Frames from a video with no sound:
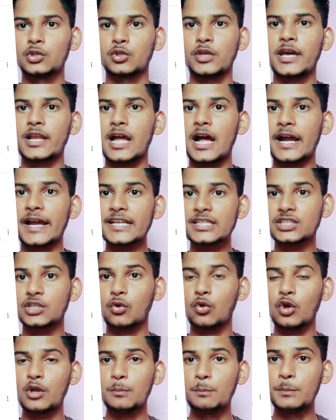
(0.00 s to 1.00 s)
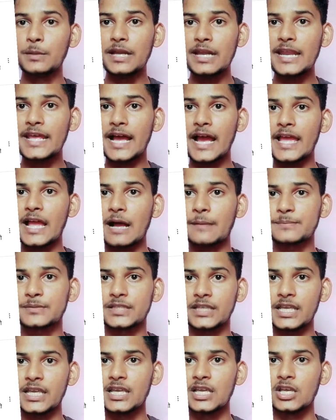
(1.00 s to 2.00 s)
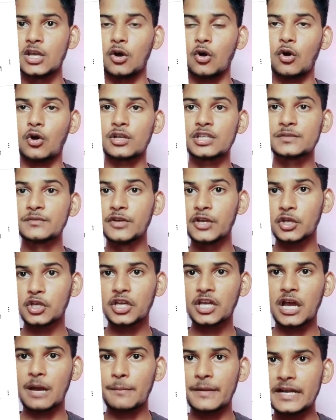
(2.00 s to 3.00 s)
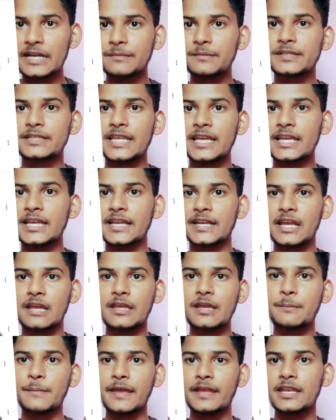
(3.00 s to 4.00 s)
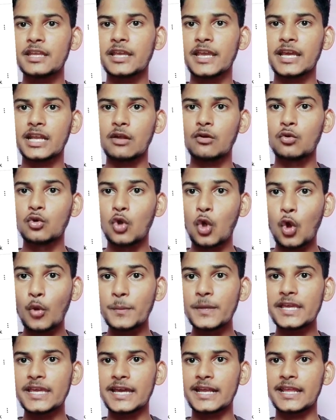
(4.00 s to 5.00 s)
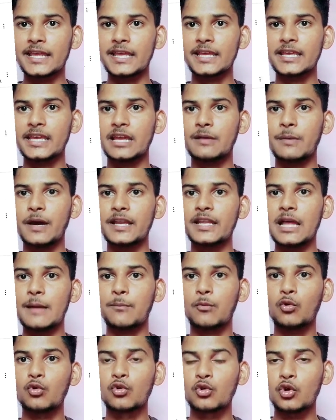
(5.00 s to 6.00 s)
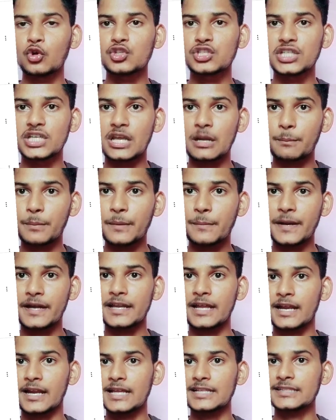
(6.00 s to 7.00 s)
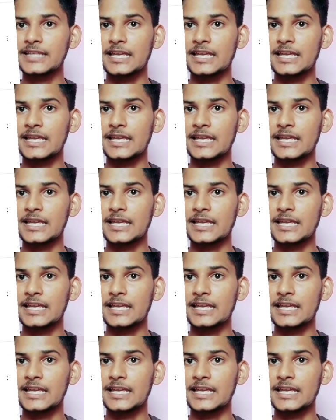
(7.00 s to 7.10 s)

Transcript: तो यार आगे से कोई मिलने आए आपसे और इस वीडियो की कमेंट भी देख लेना ये मैं नहीं कह रहा हूँ लोग भी कह रहे हैं कि एक बार आपको उनको चेयर पर बैठाना